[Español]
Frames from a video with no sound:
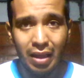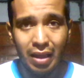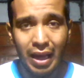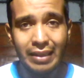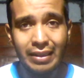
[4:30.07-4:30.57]

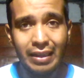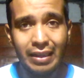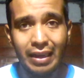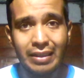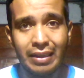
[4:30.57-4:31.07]
a
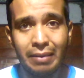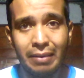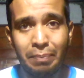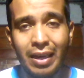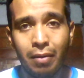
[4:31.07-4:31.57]
este, a este
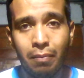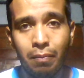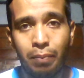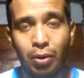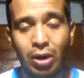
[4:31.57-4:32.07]
país
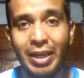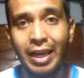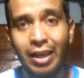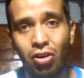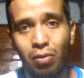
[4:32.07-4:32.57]
por la
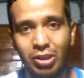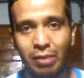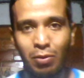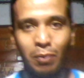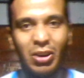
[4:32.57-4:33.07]
manera que nos
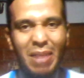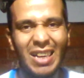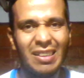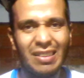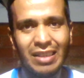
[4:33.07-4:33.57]
comportamos. Porque
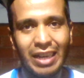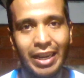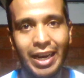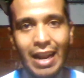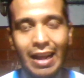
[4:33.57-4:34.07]
imagínese si
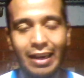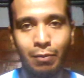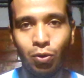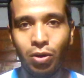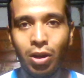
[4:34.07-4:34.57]
traían a la
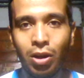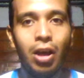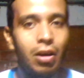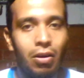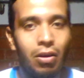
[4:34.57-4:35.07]
Red Bull,
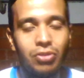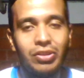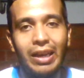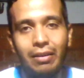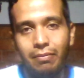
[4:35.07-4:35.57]
o
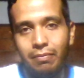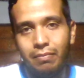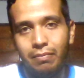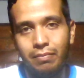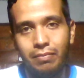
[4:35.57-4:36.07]
sea,
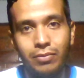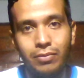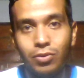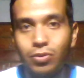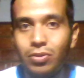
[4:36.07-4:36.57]

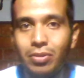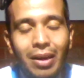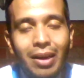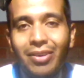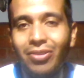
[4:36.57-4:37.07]
no,
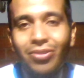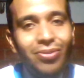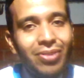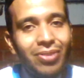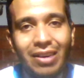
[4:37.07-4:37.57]
hermano,
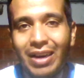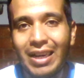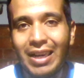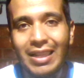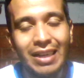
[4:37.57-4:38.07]
nunca la
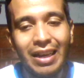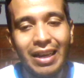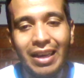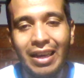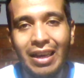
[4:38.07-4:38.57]
van a
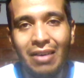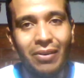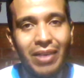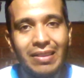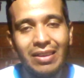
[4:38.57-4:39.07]
traer. Porque
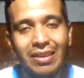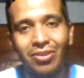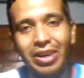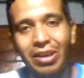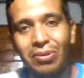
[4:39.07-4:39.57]
imagínese si
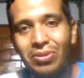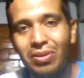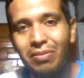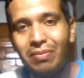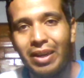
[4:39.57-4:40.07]
con
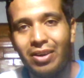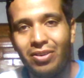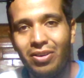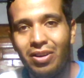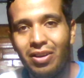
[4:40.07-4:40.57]
Neutro, hermano,
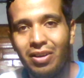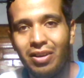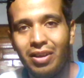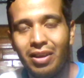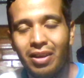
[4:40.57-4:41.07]

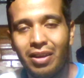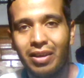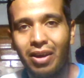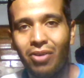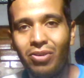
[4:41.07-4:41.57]
que
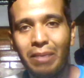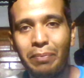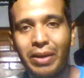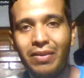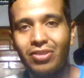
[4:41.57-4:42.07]
es un rapero
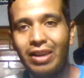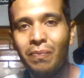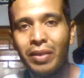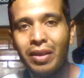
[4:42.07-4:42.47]
venezolano,